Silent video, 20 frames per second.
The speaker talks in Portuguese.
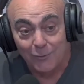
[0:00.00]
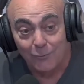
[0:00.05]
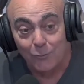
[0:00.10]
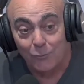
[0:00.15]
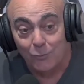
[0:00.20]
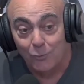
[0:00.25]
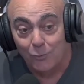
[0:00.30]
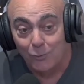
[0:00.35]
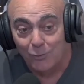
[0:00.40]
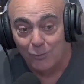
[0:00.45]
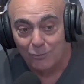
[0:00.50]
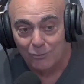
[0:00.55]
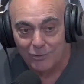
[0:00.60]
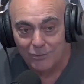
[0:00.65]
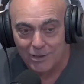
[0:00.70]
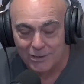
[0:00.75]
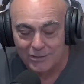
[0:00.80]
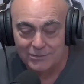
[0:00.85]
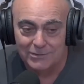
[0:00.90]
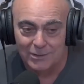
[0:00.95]
do
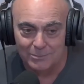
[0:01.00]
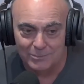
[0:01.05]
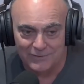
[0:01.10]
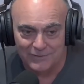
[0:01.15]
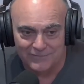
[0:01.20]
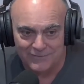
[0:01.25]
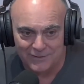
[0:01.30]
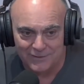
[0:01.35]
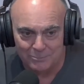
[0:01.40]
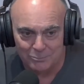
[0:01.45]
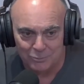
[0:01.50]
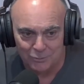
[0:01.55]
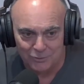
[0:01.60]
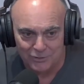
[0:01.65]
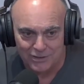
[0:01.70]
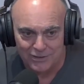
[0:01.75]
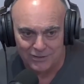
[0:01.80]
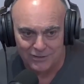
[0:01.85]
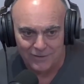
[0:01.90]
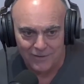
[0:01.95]
grande ABC,
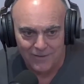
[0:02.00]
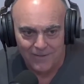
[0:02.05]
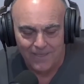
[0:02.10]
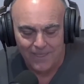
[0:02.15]
porque